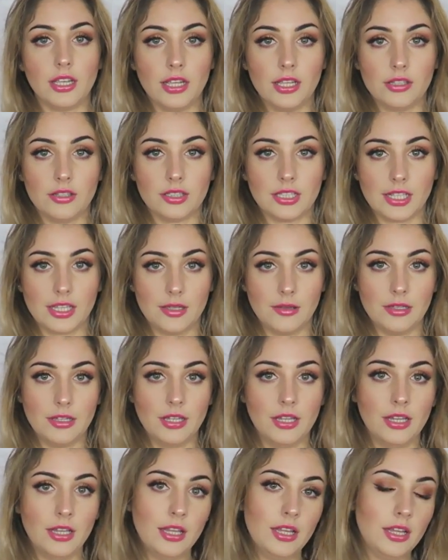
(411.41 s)
i to taki
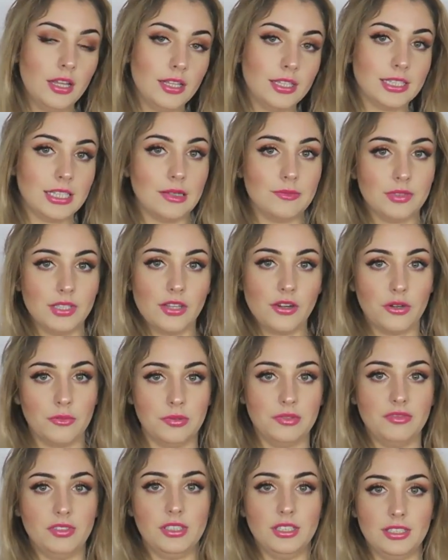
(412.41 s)
ze mnie
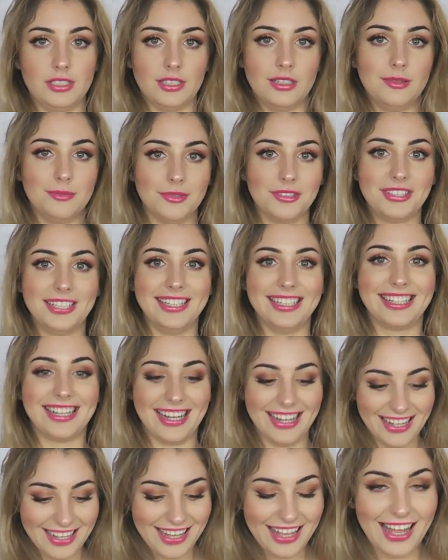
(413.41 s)
robi, widzicie,
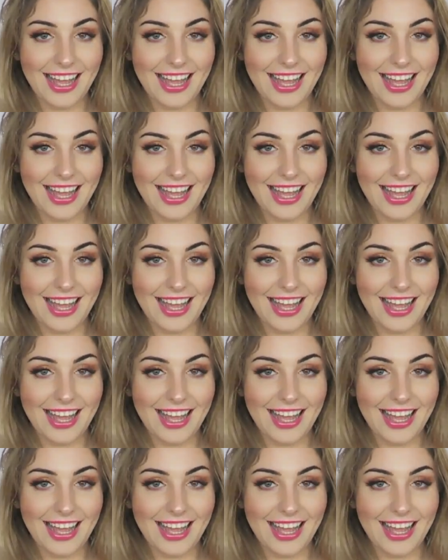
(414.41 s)
motylka.